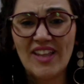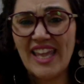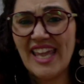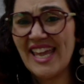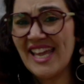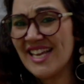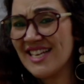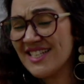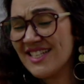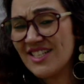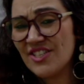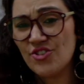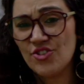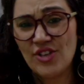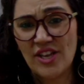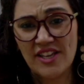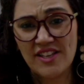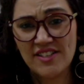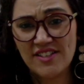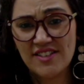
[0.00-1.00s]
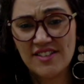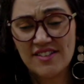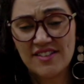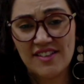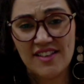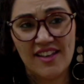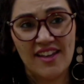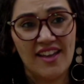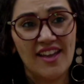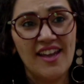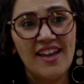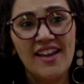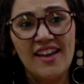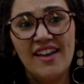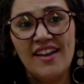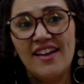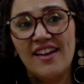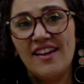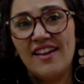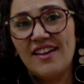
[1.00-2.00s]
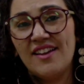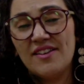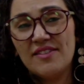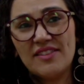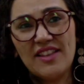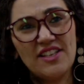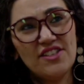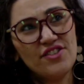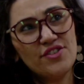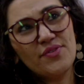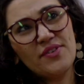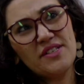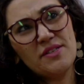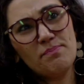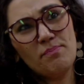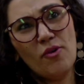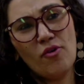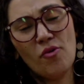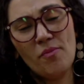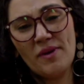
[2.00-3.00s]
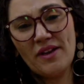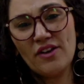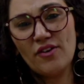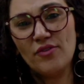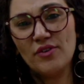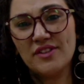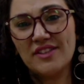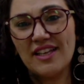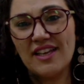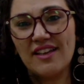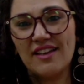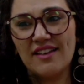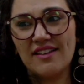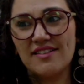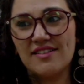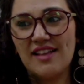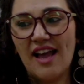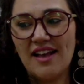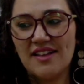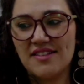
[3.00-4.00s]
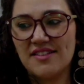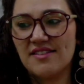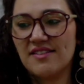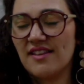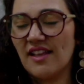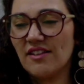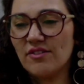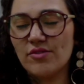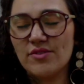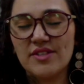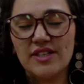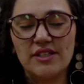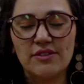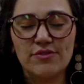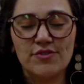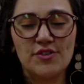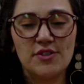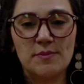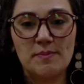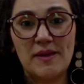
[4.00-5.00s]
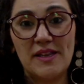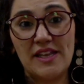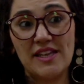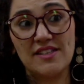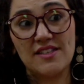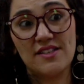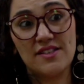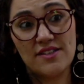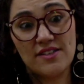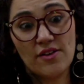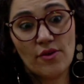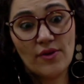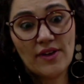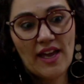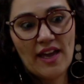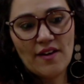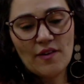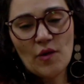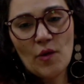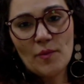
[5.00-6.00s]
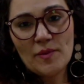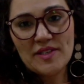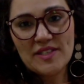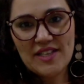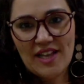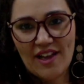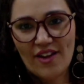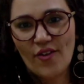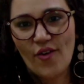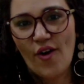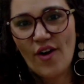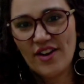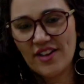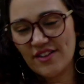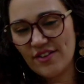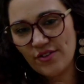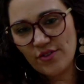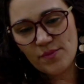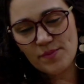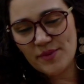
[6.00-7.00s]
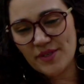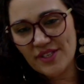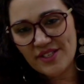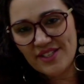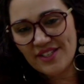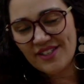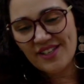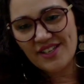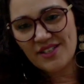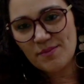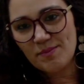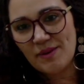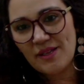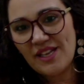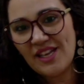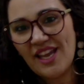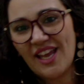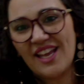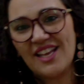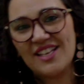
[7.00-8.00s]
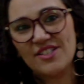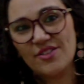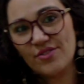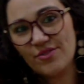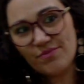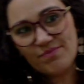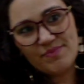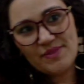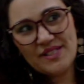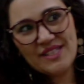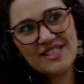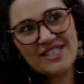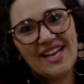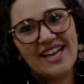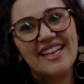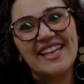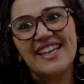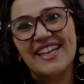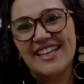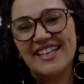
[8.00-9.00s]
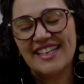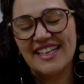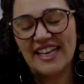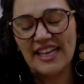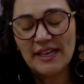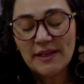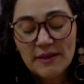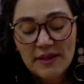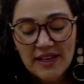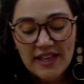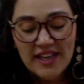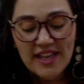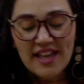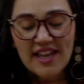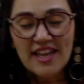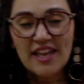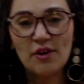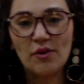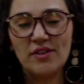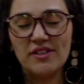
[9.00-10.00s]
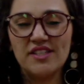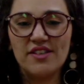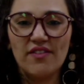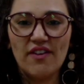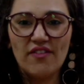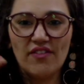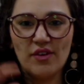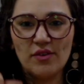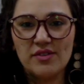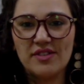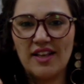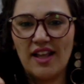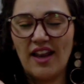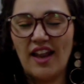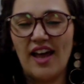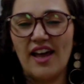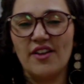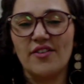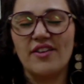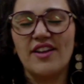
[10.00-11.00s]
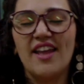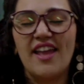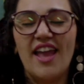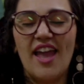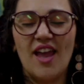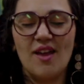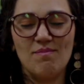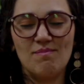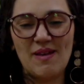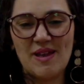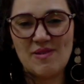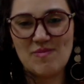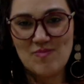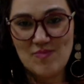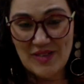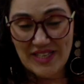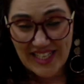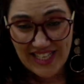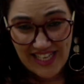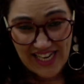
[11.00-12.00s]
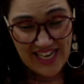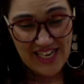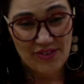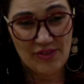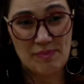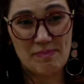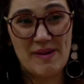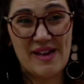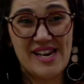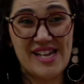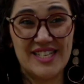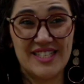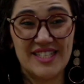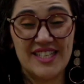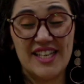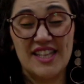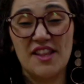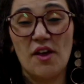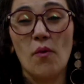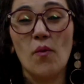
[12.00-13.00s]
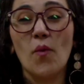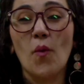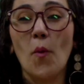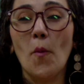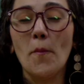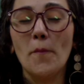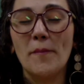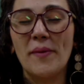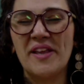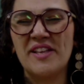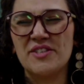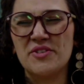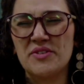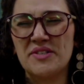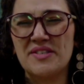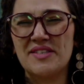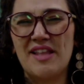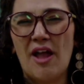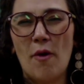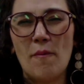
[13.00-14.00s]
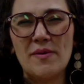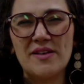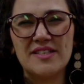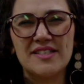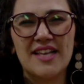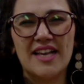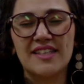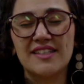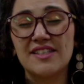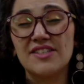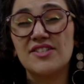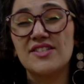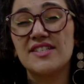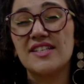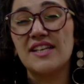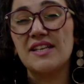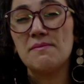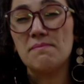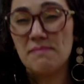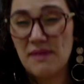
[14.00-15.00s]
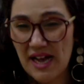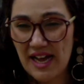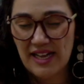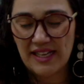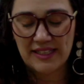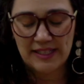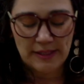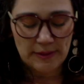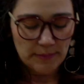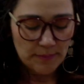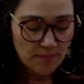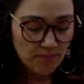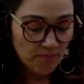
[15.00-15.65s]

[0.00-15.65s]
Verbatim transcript: exigências que tem gente que fala assim, pô, como é que eu vou ter ah, tantos anos de experiência se eu quero começar agora? Então não precisa ter experiência, não precisaria, né? E quando você vai ver o salário, é bem pequeno e parece que não compensa, isso dá uma certa desanimada.